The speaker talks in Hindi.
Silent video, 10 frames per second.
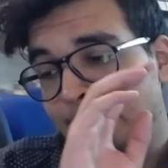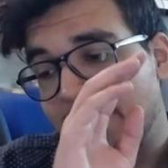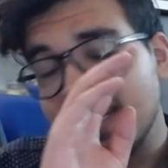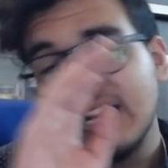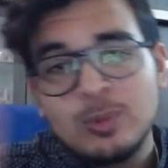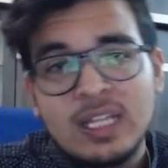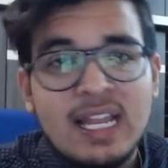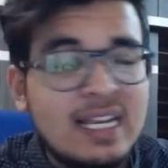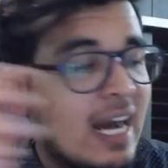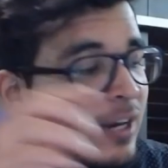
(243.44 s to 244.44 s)
कंपेयरिंग इट
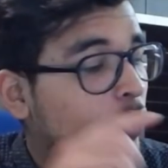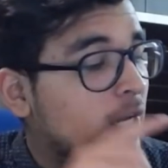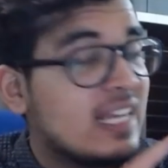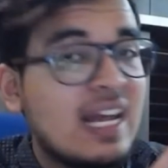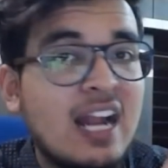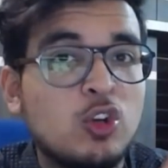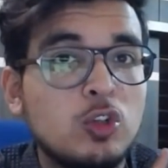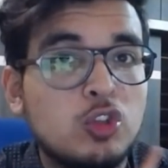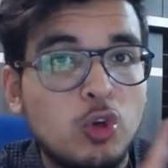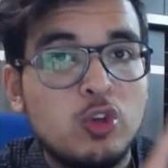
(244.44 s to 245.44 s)
विद एलगाटो
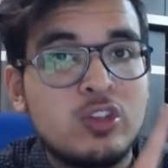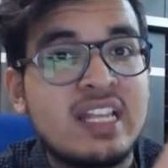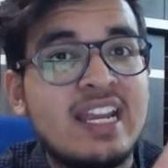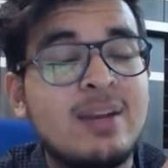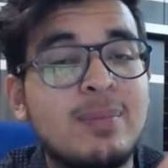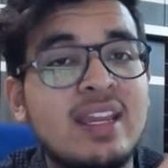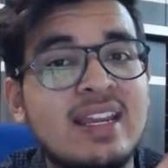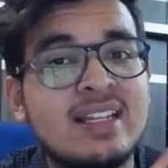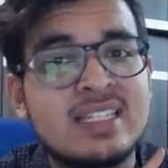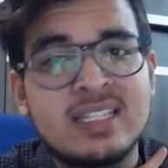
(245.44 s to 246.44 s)
एलगाटो दोनों साइड
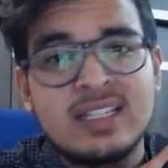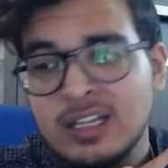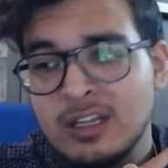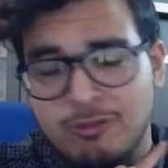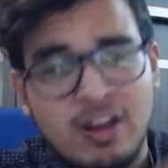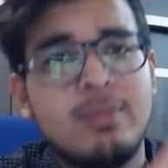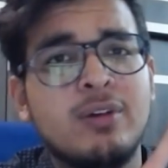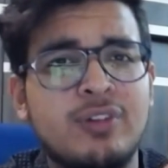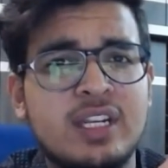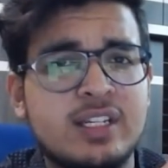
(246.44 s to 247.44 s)
में इट्स
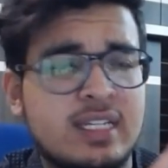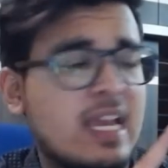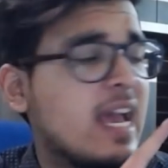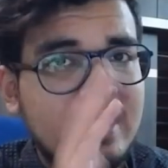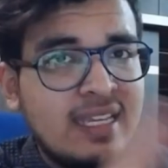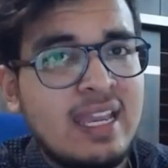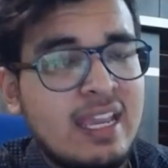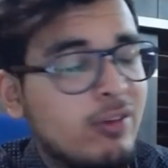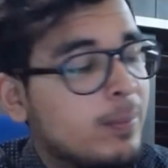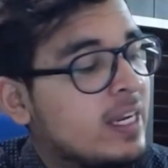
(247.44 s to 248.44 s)
फाइबर फिनिश्ड बट
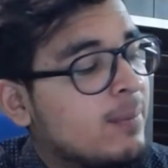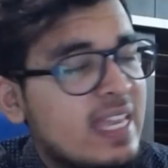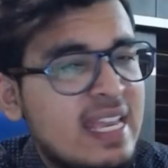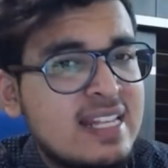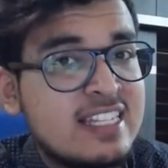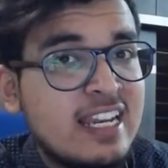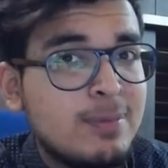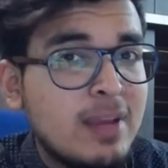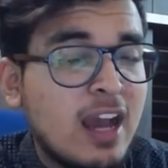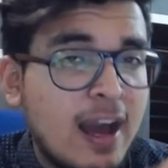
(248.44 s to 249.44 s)
ये एवर मीडिया में एक
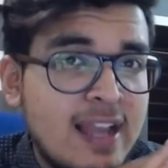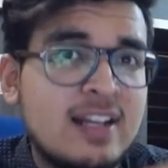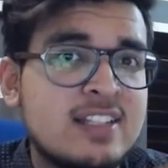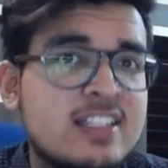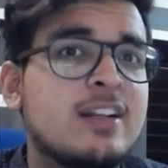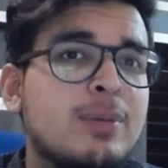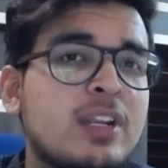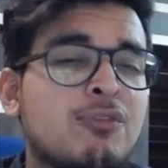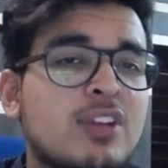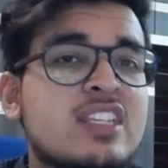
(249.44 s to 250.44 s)
साइड में हल्का सा
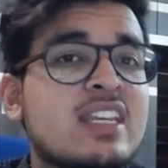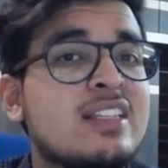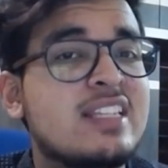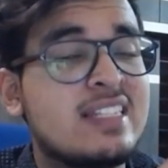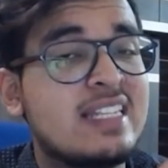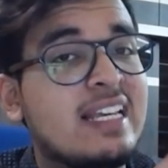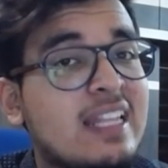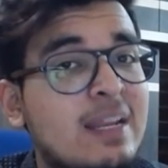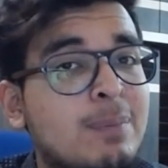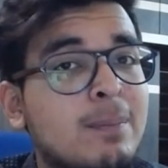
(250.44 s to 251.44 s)
रबरी फिनिश है
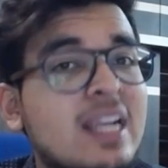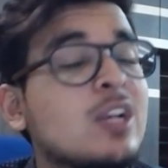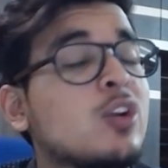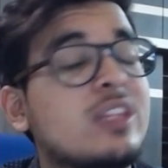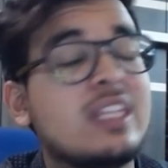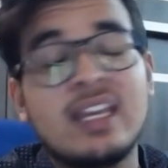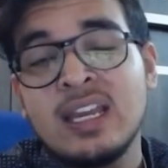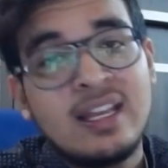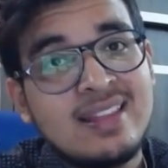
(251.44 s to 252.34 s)
जिससे ग्रिपिंग बेटर होती है